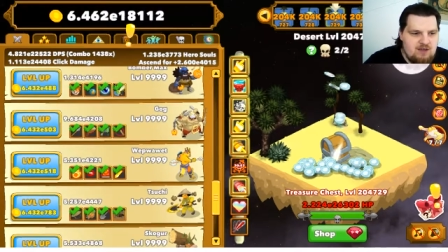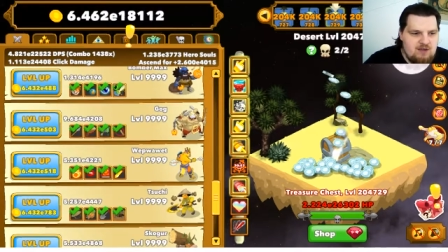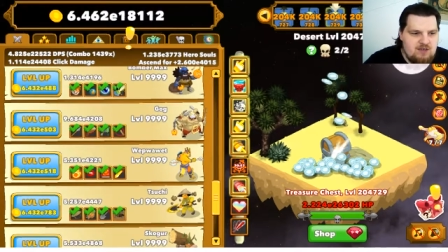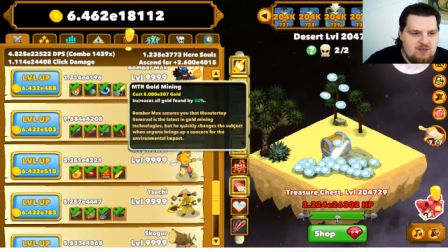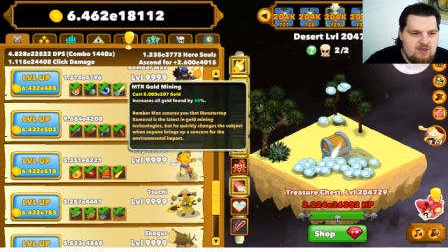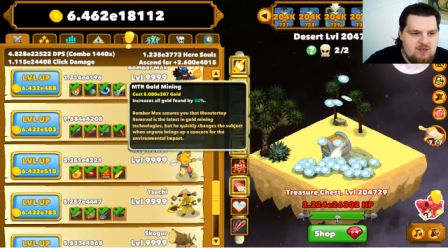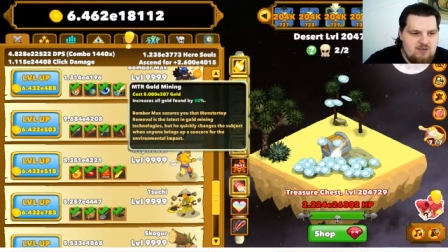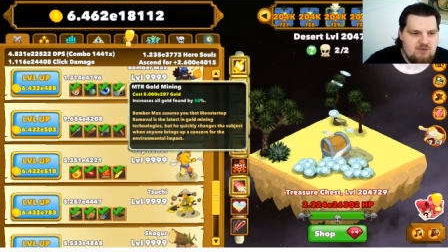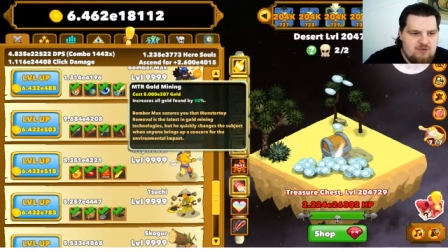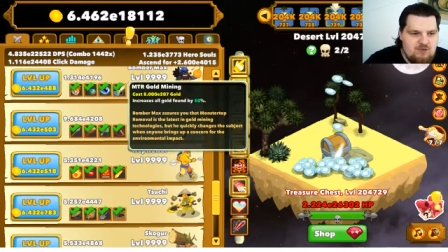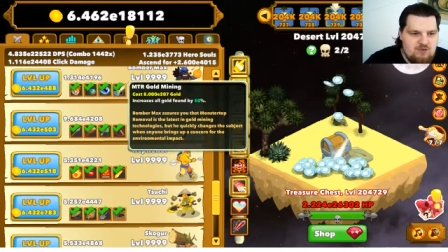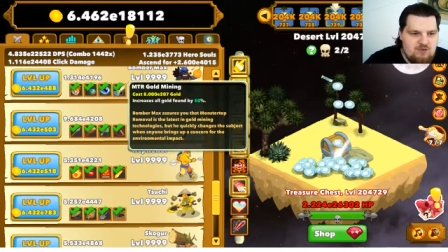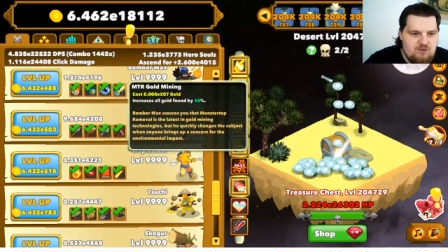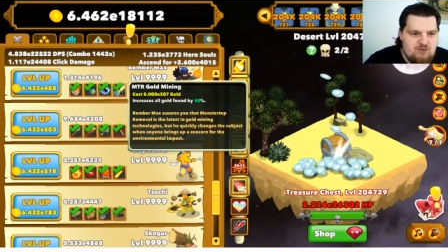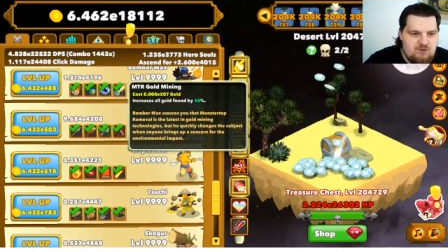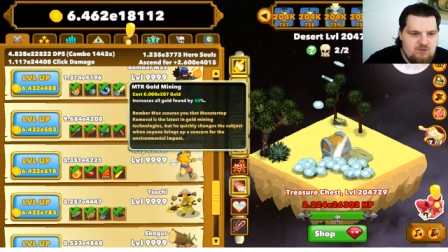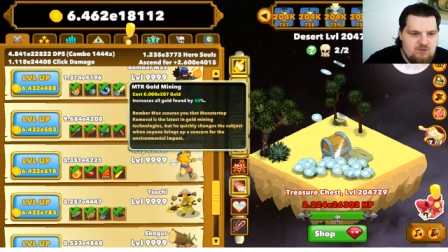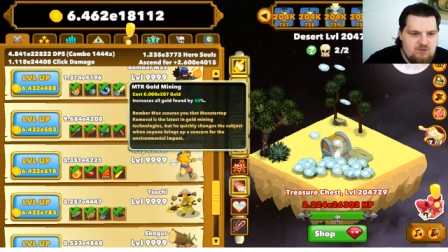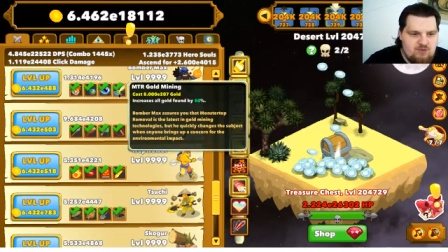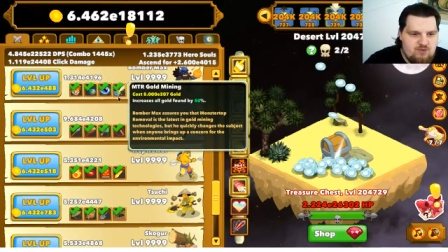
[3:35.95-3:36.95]
hier ne, so
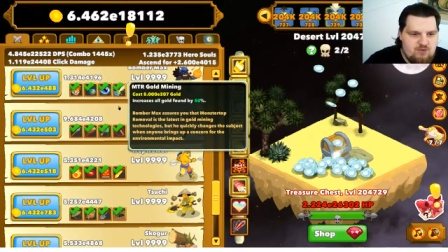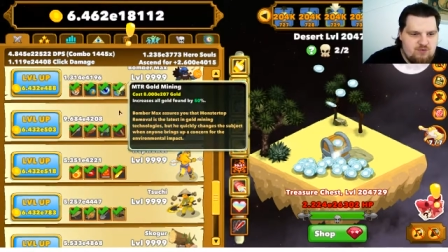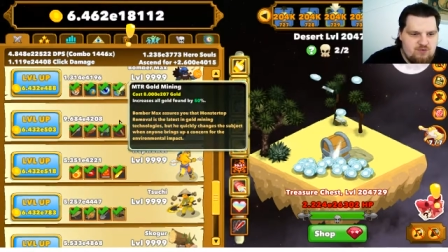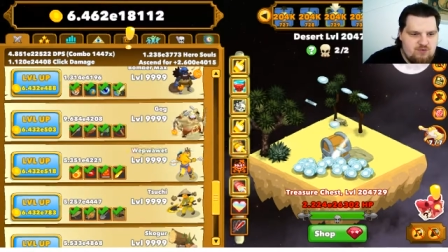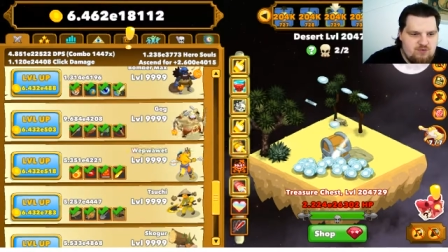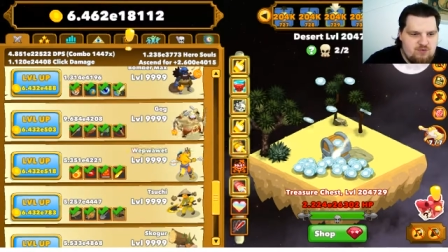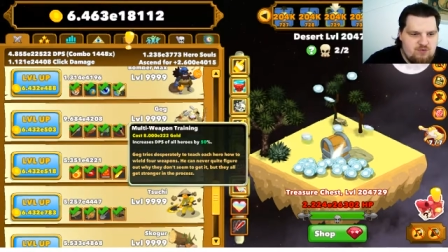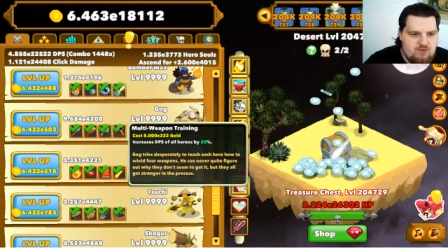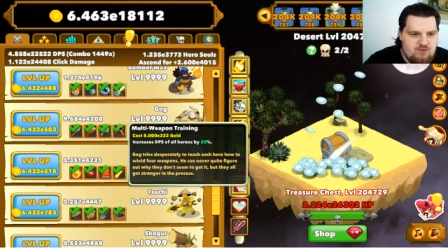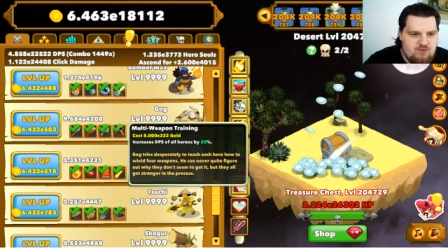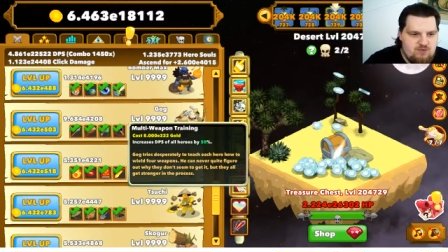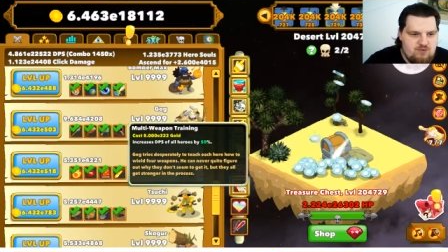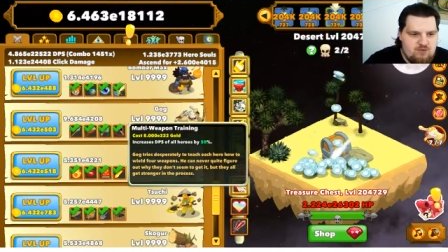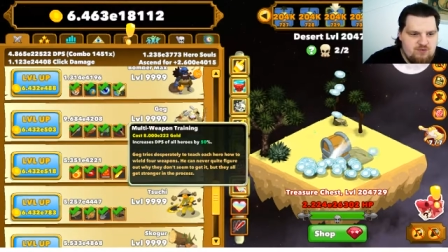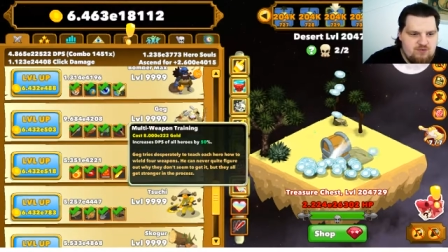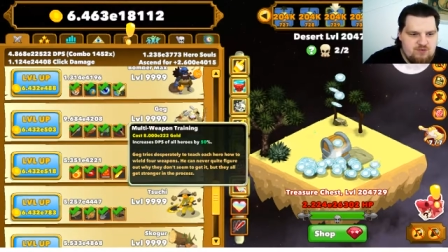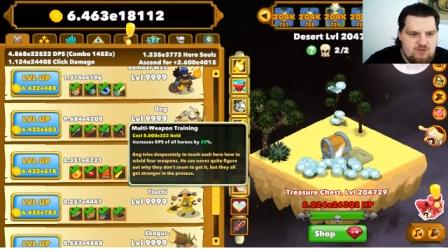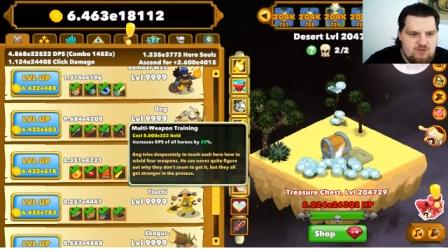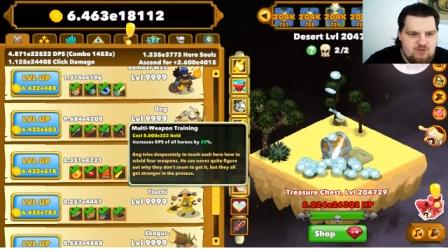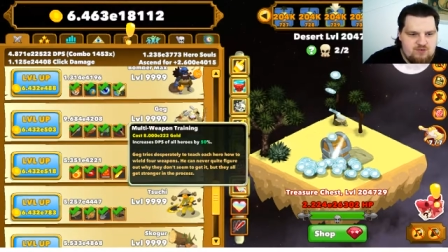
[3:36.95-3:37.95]
eine so eine so eine so eine
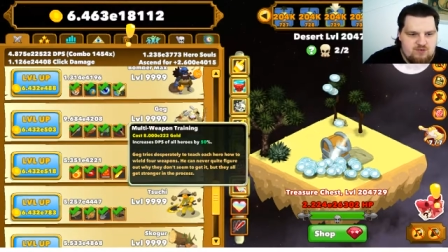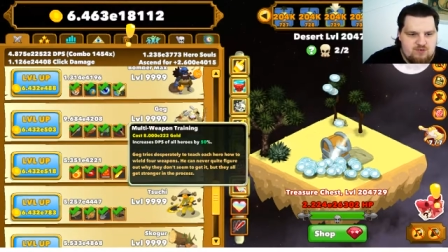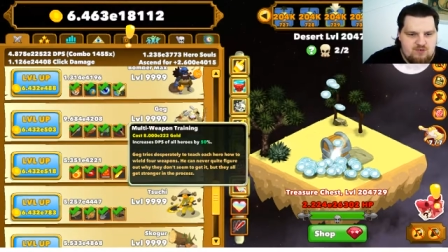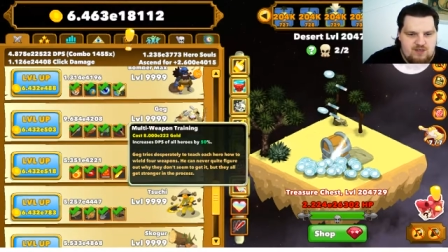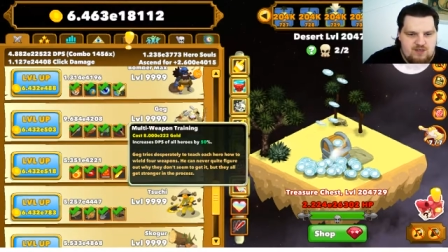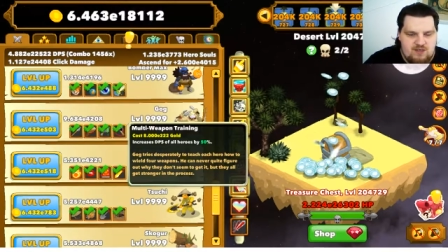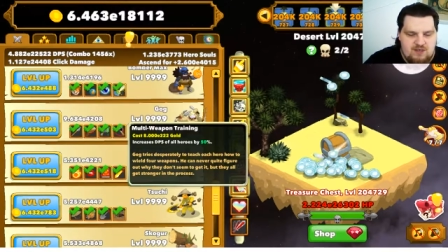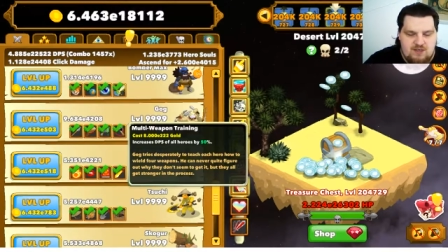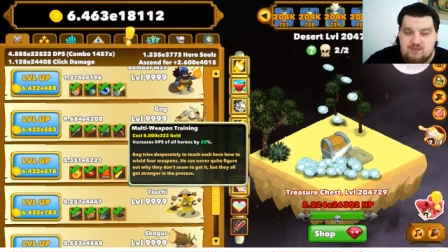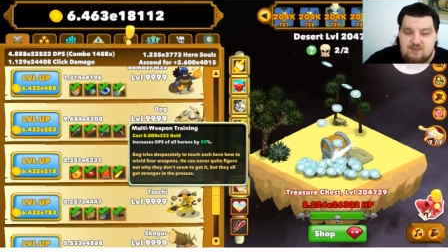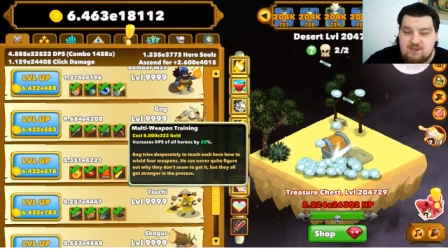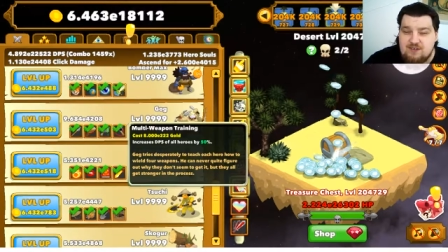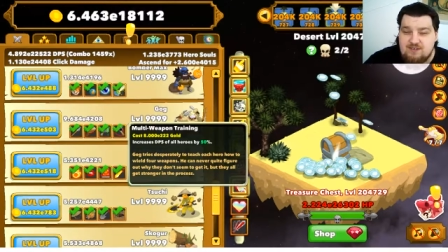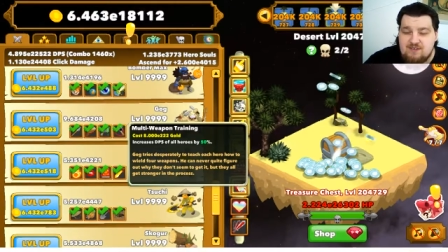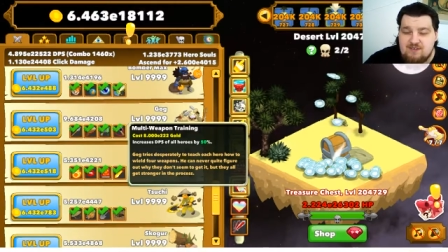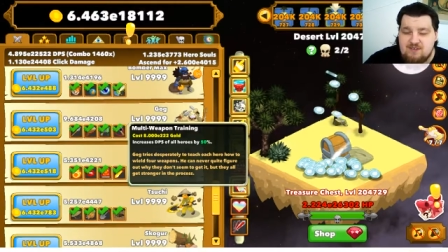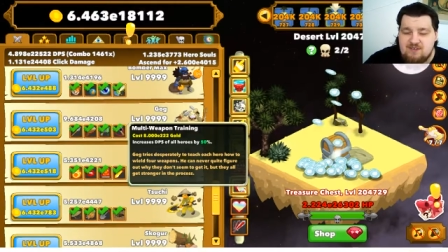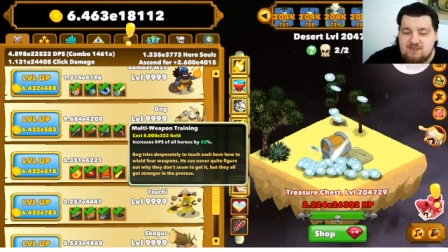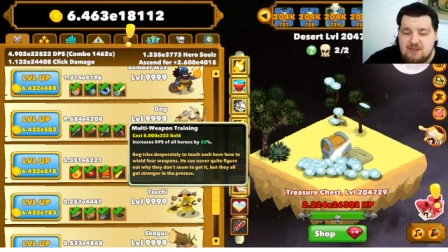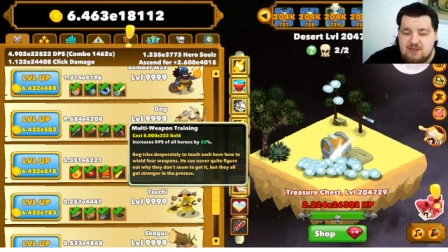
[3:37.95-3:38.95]
so eine, so eine äh, wie heißt
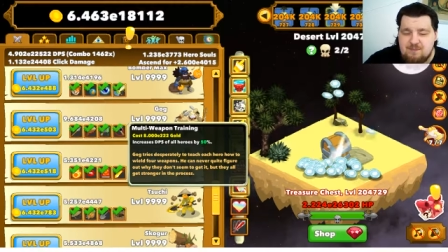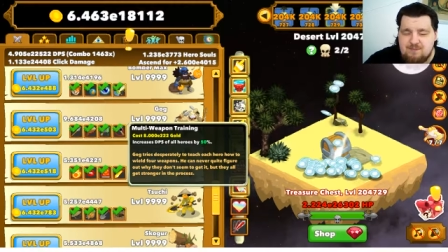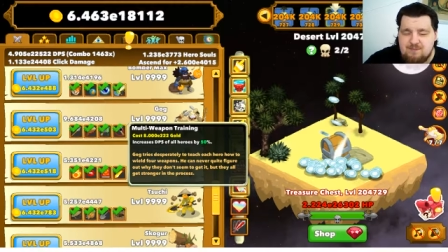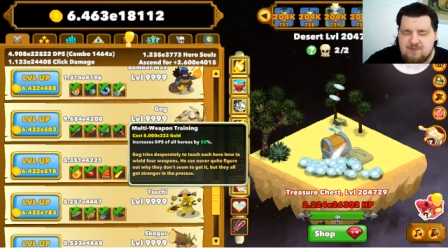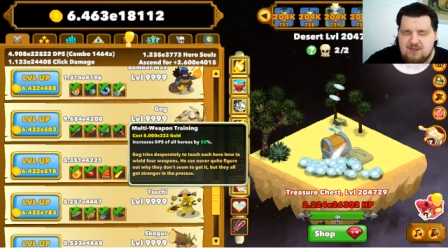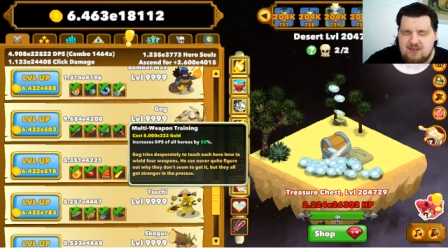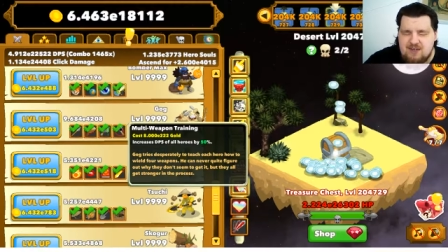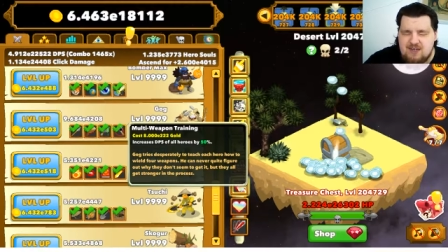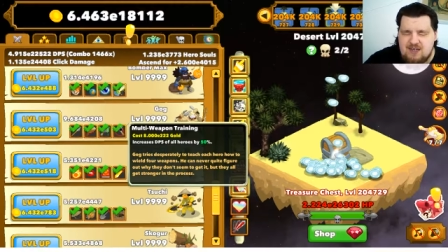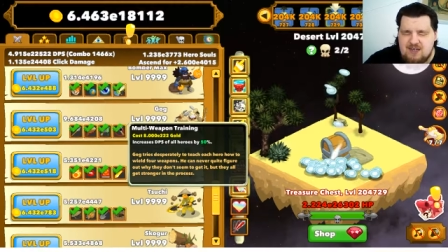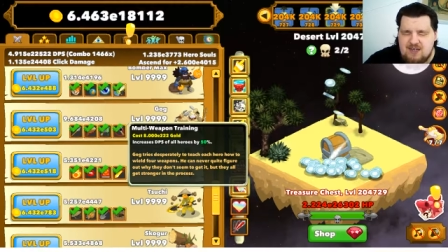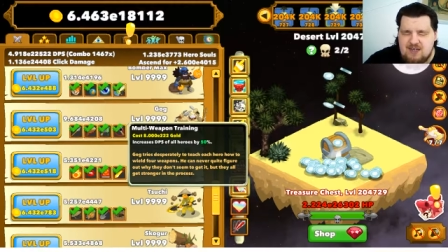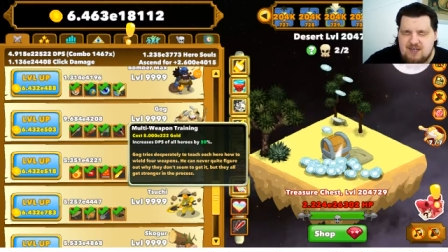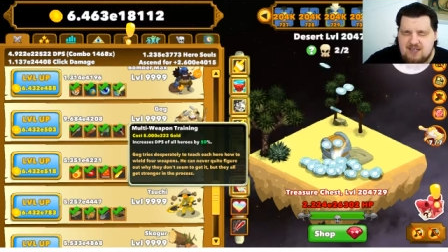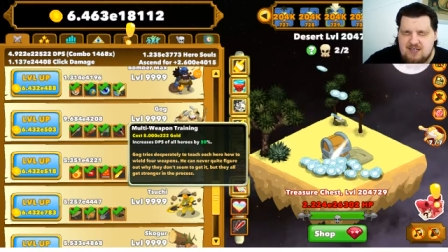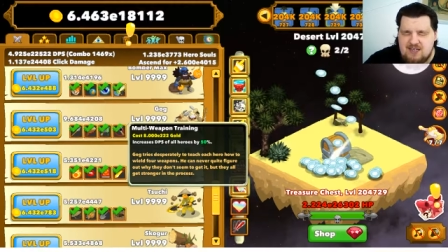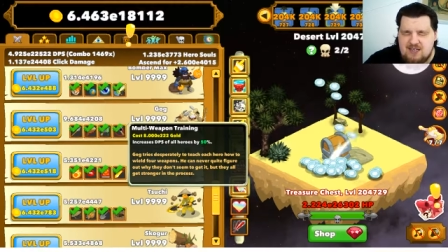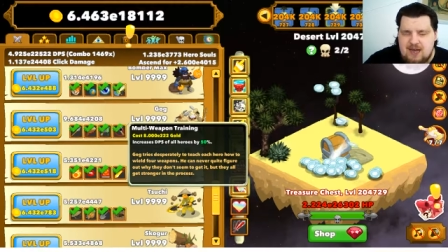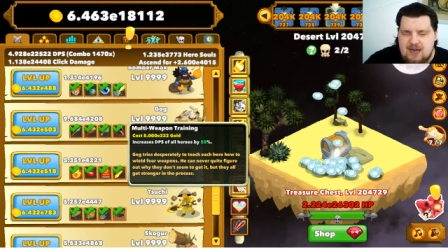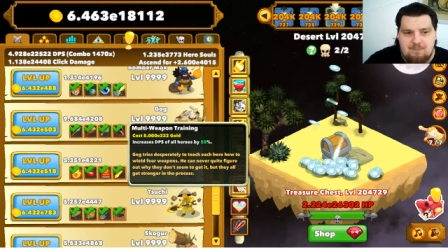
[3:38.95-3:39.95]
das ähm,
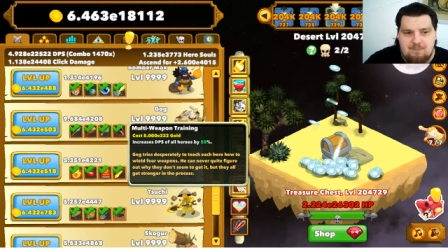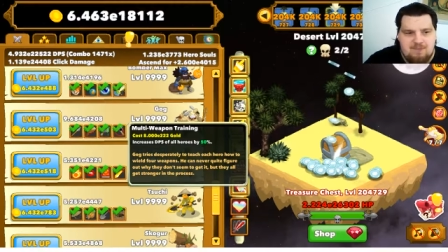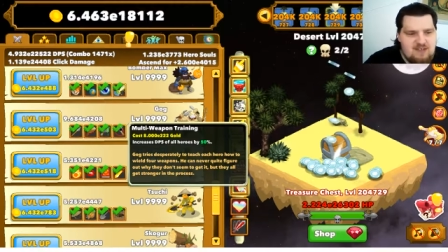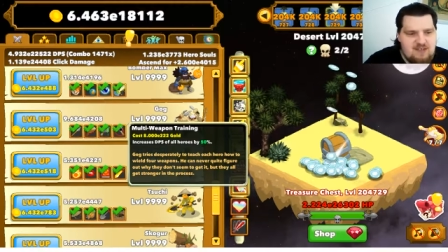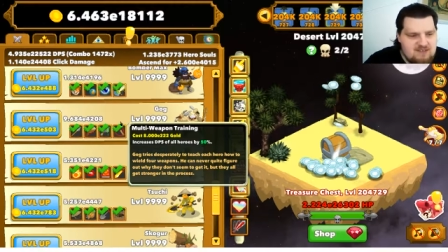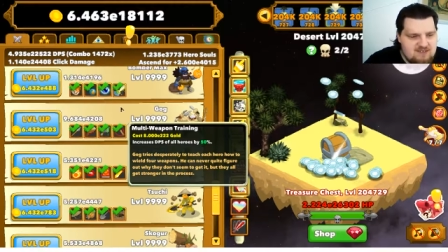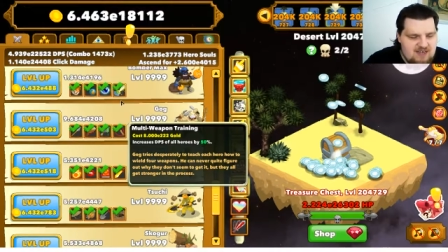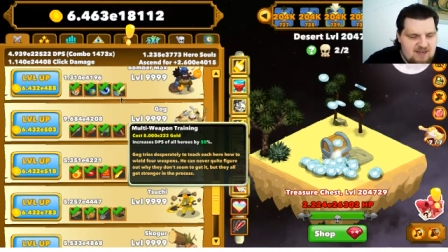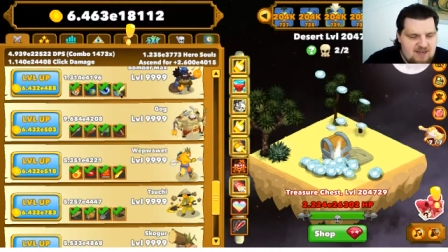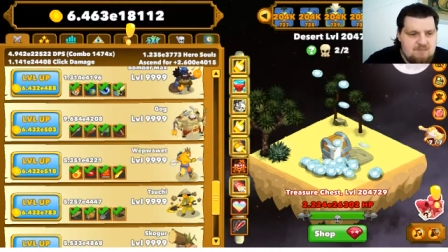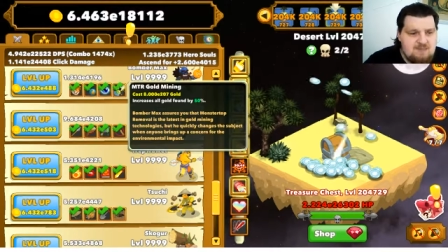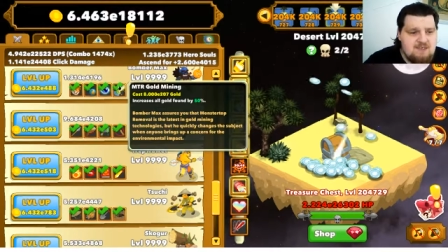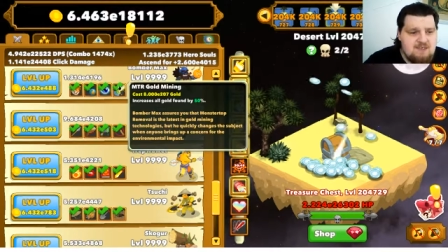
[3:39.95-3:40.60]
äh, Updates haben,